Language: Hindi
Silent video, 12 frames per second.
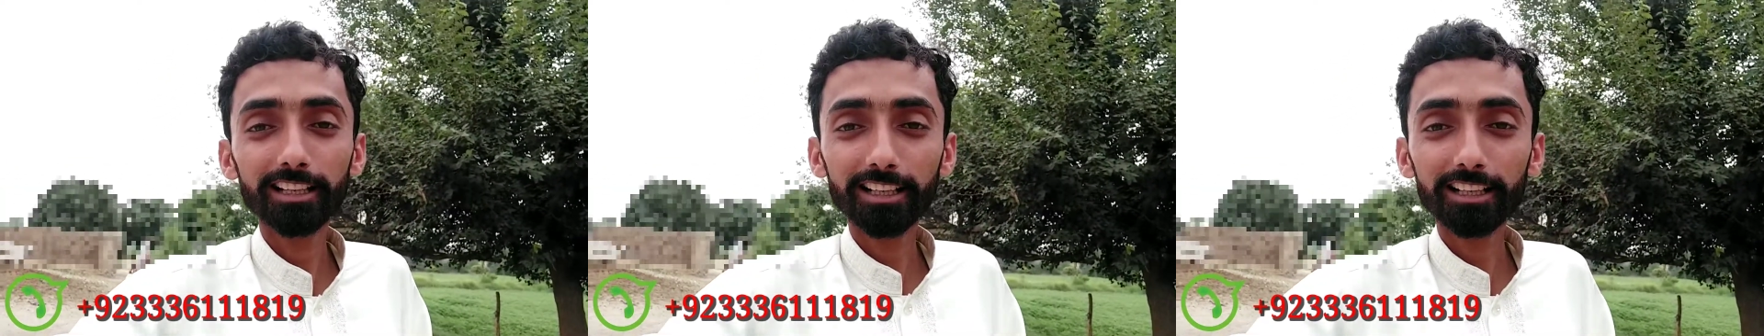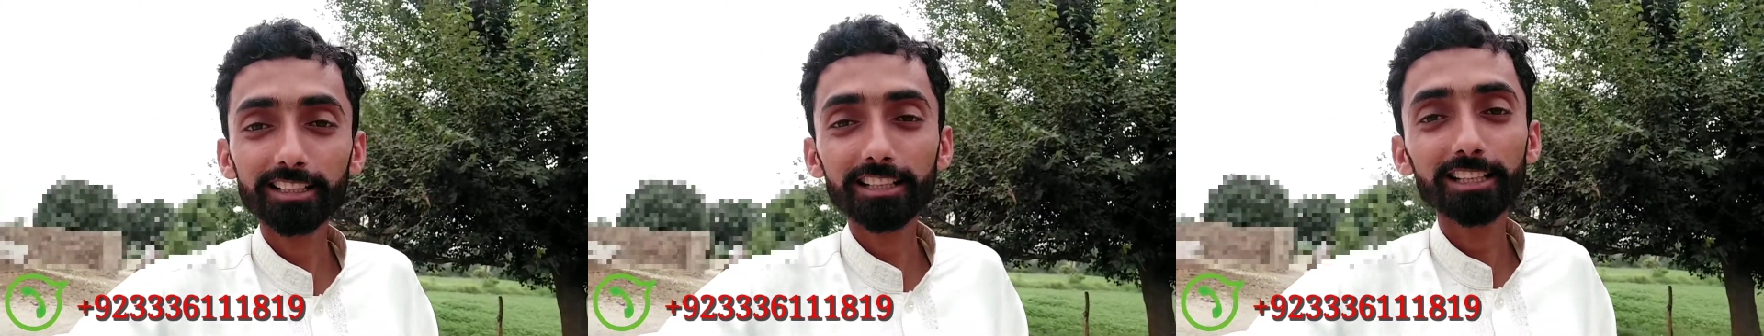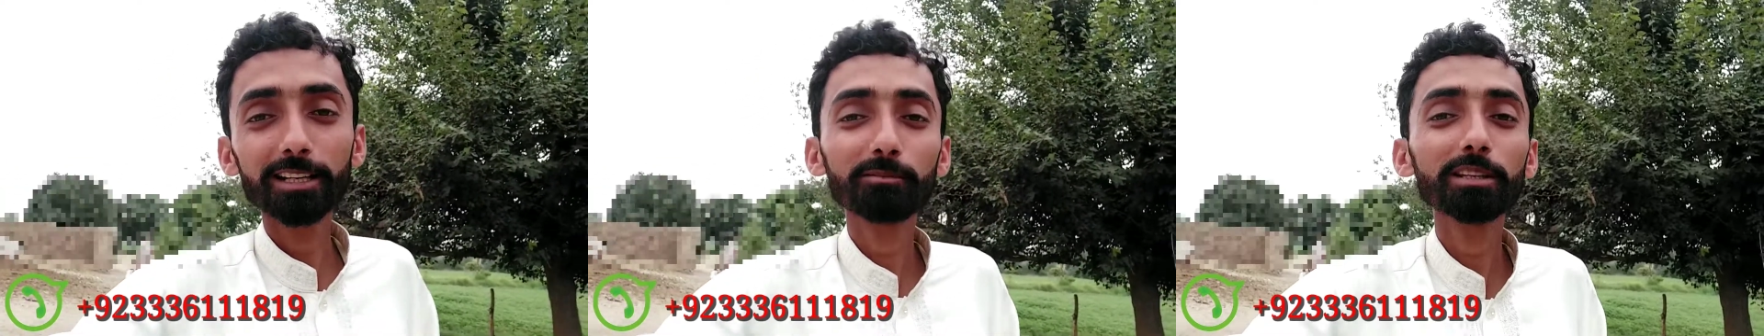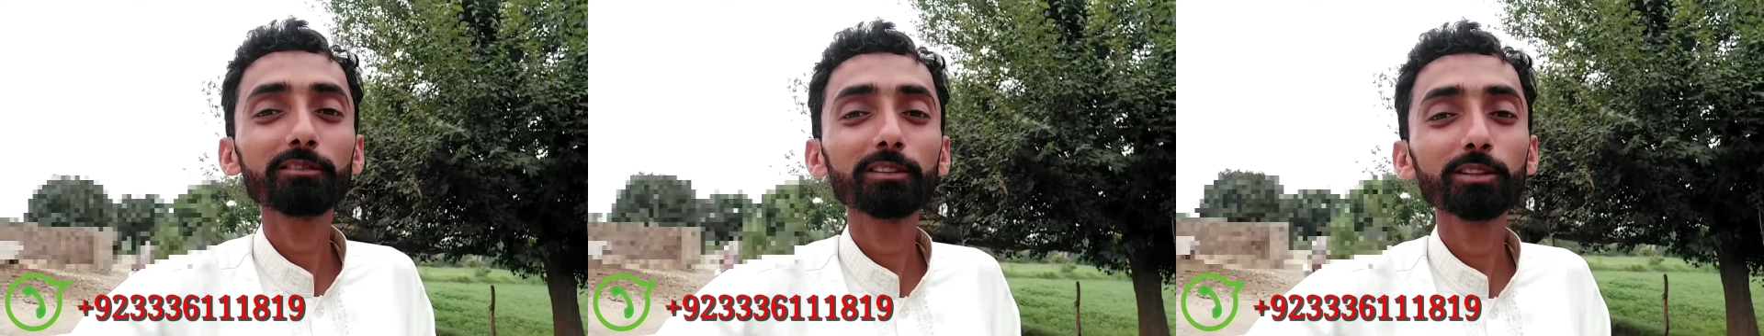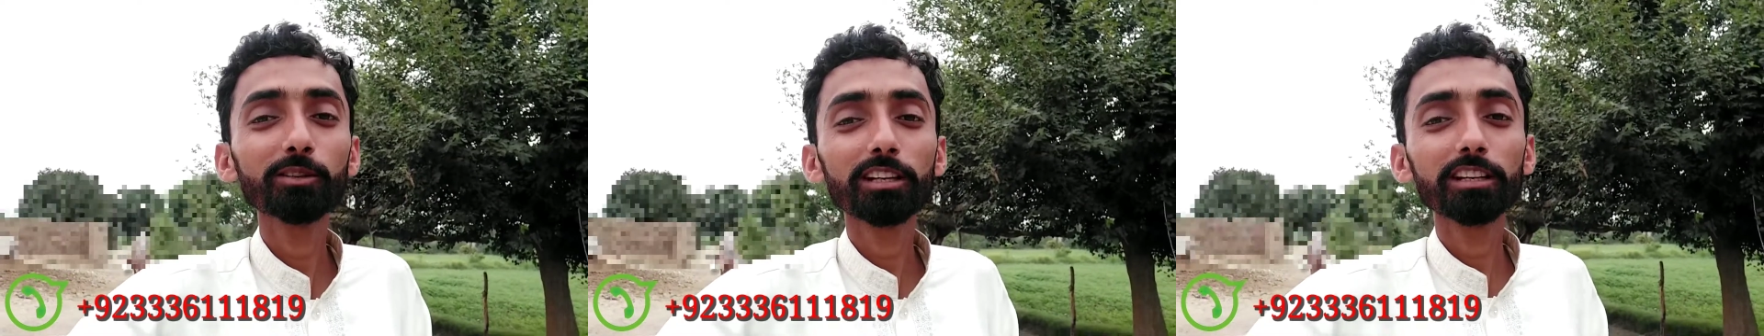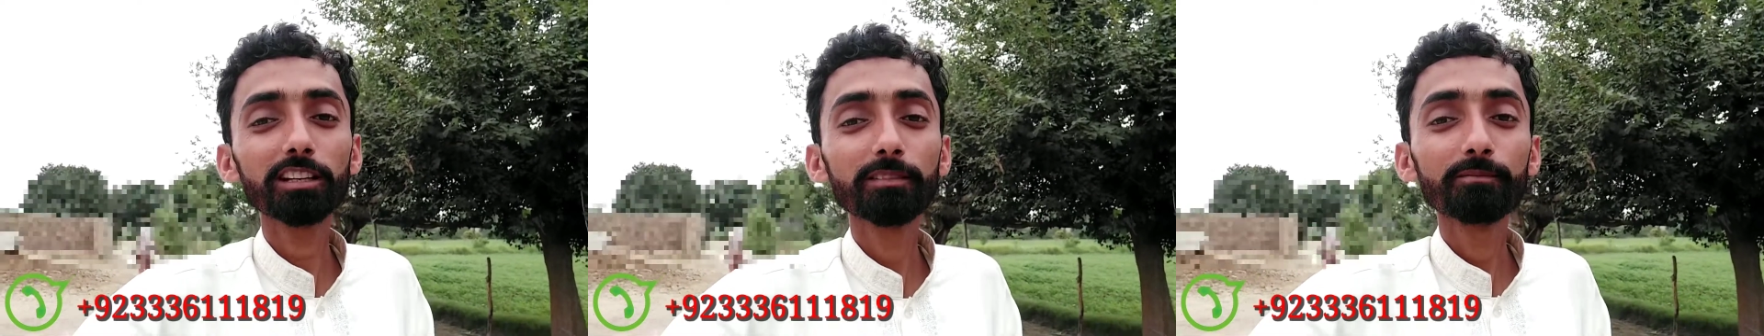आज की अपनी वीडियो
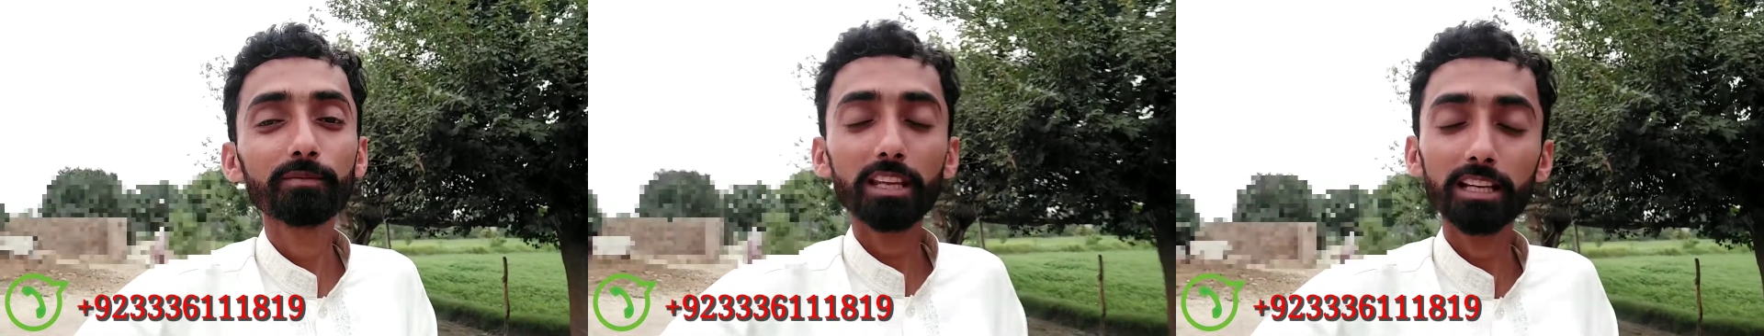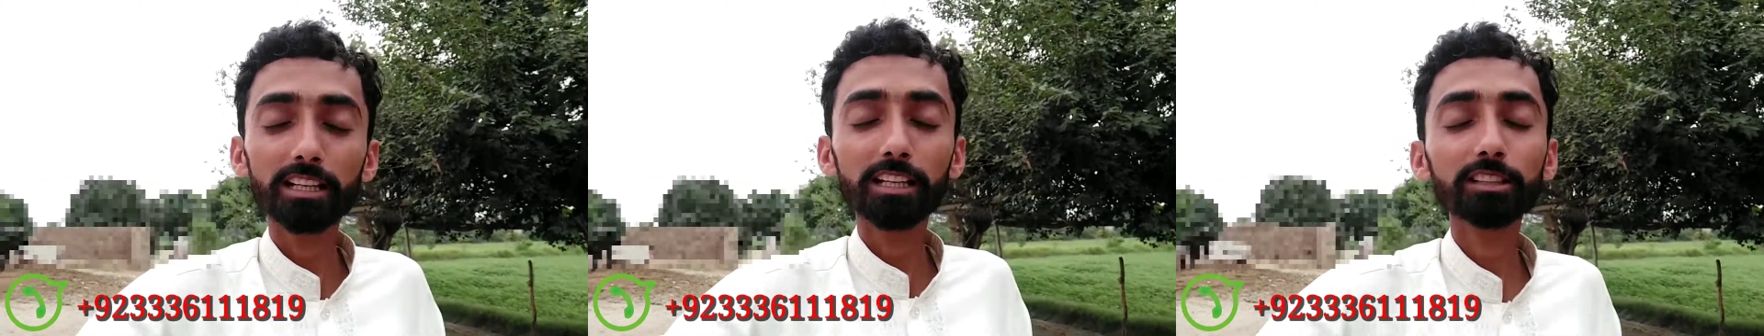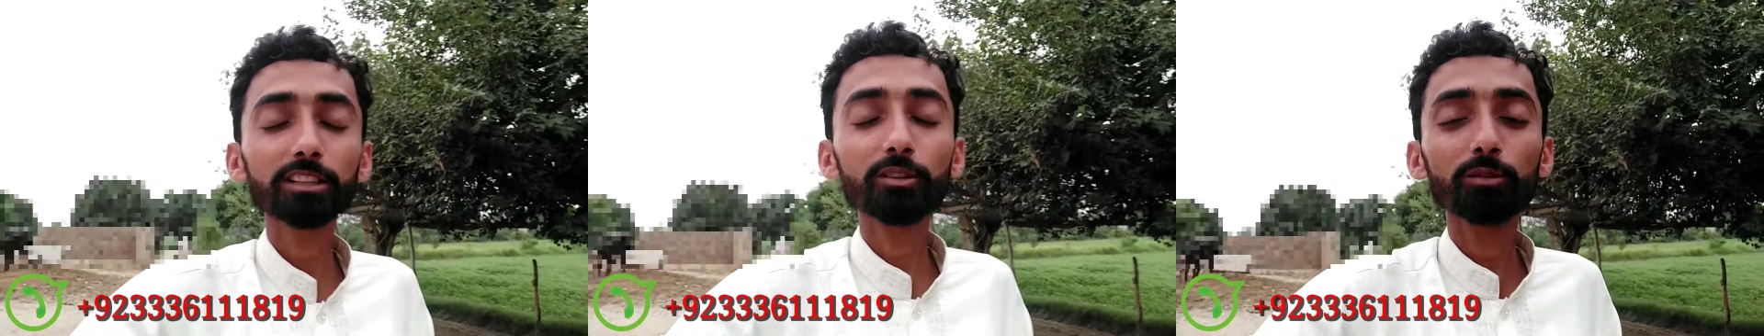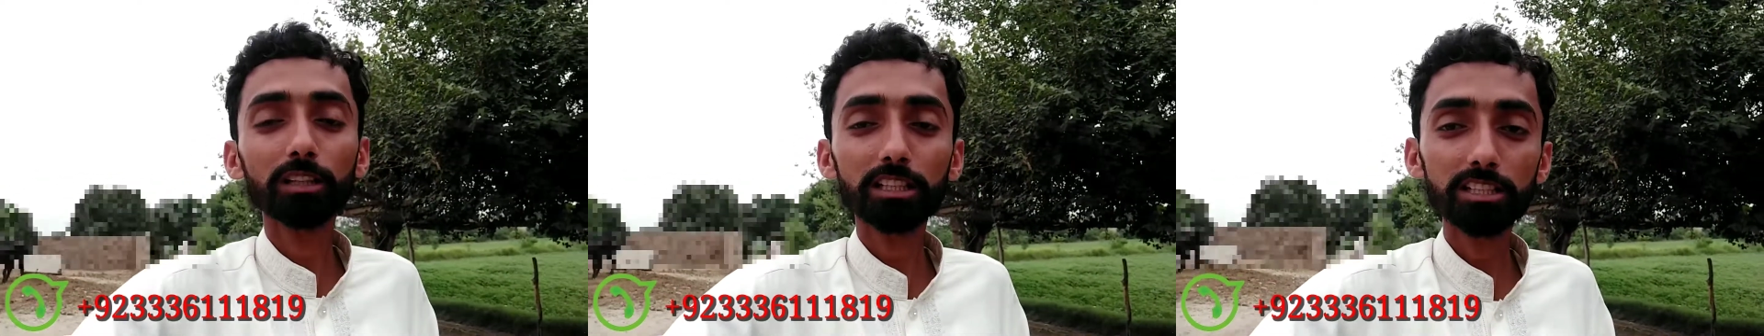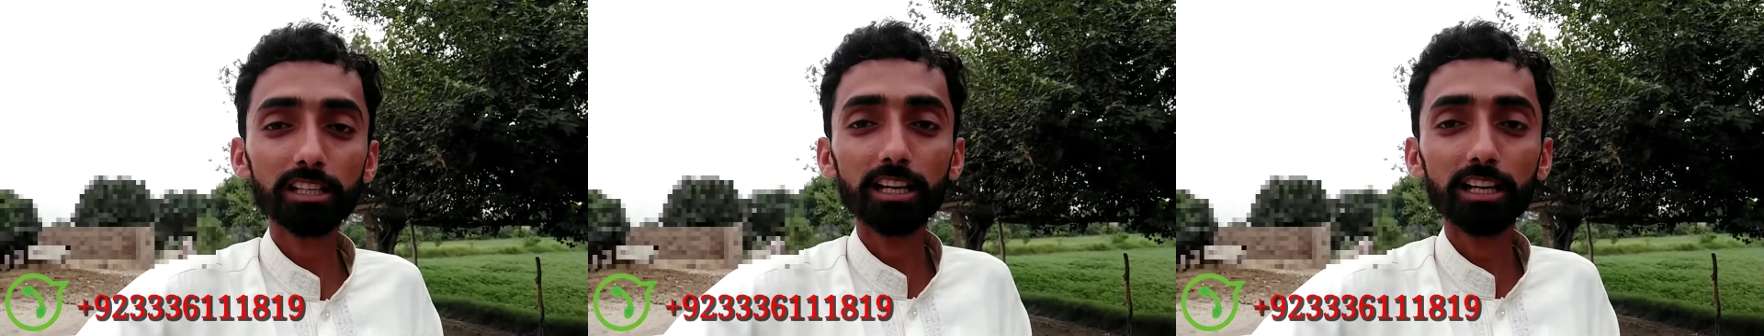का एंड करता हूँ इन